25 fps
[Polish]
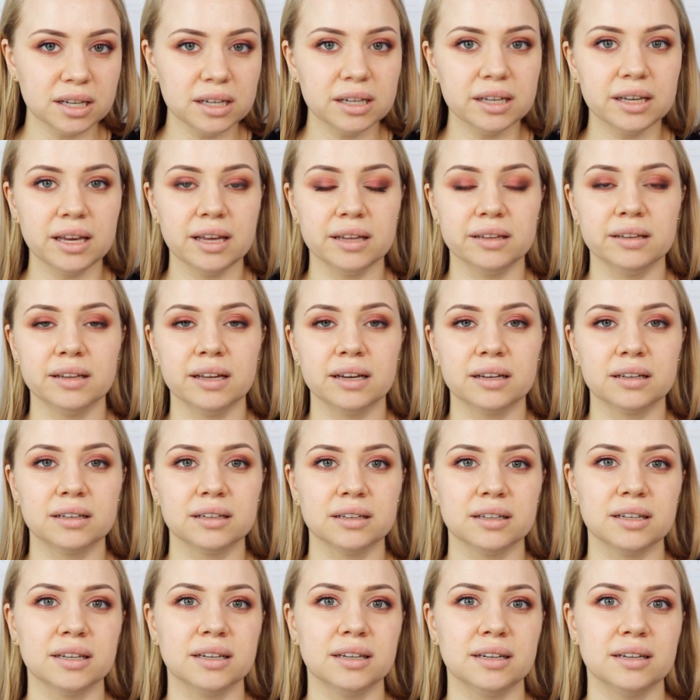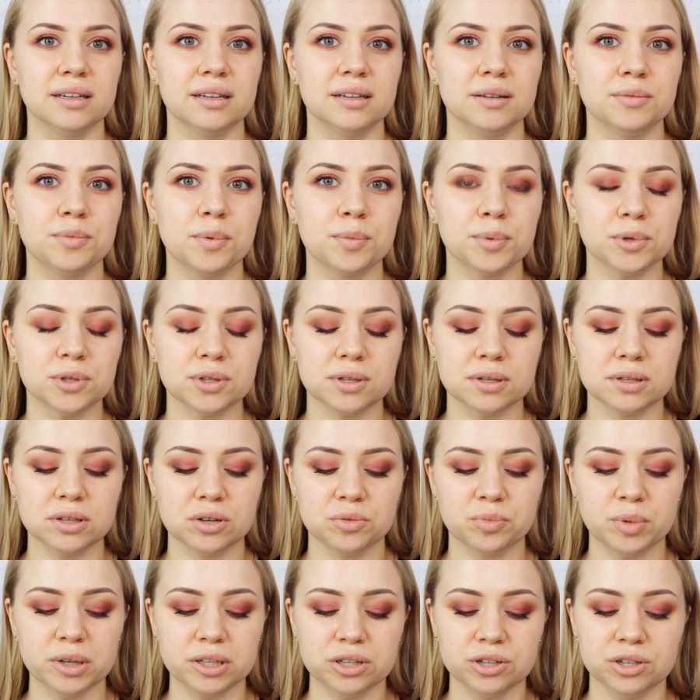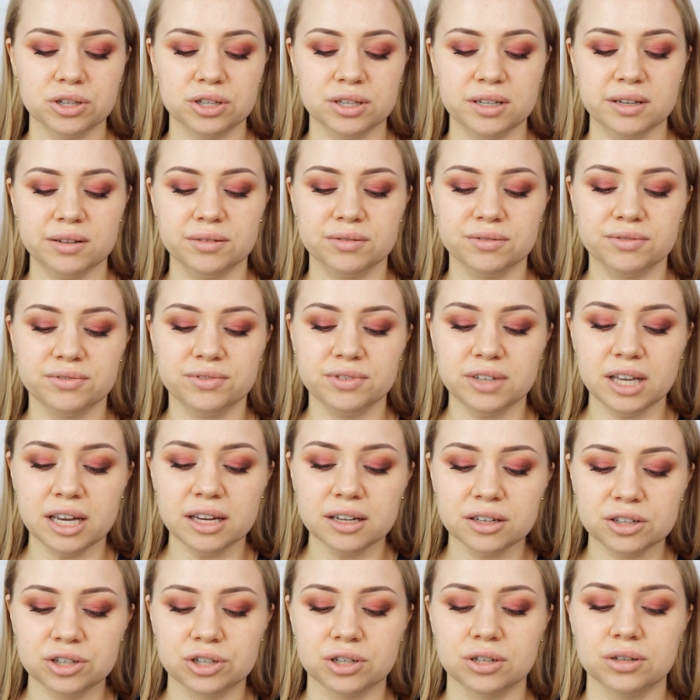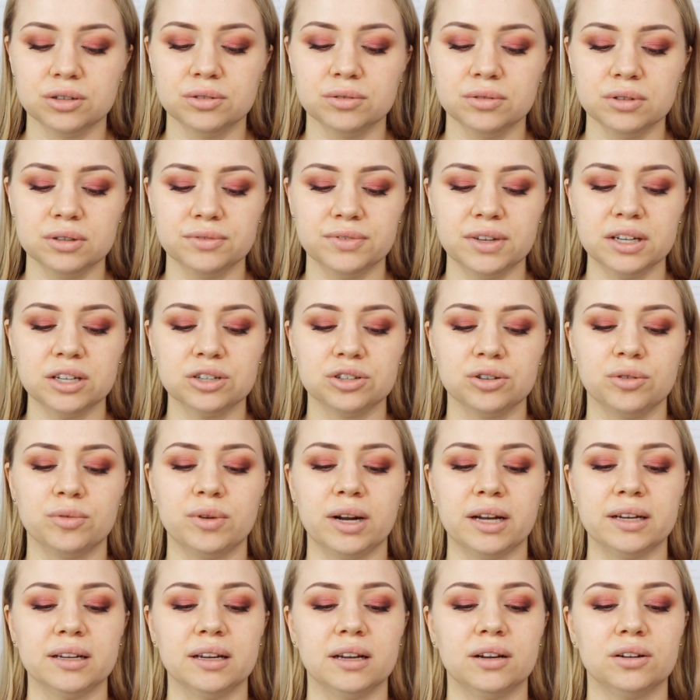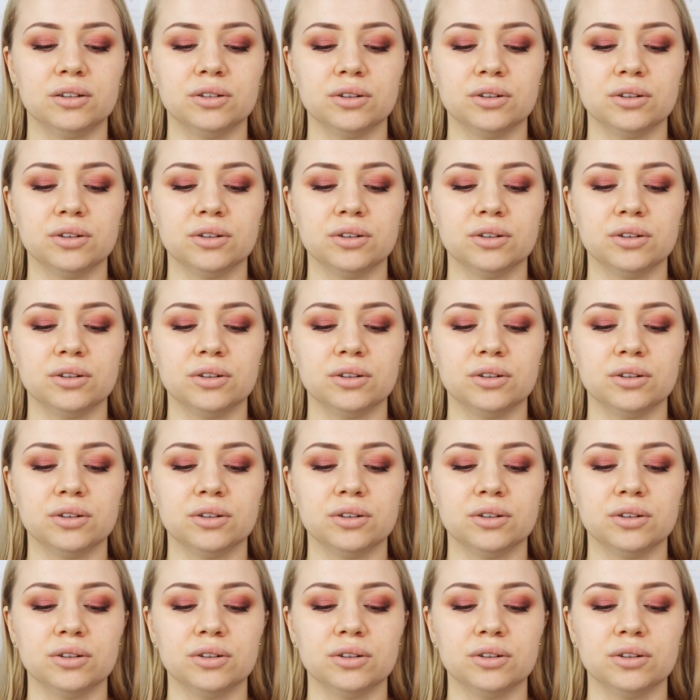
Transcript: chcieli jednak e, po prostu zaopatrzyć się w większą, większą rangę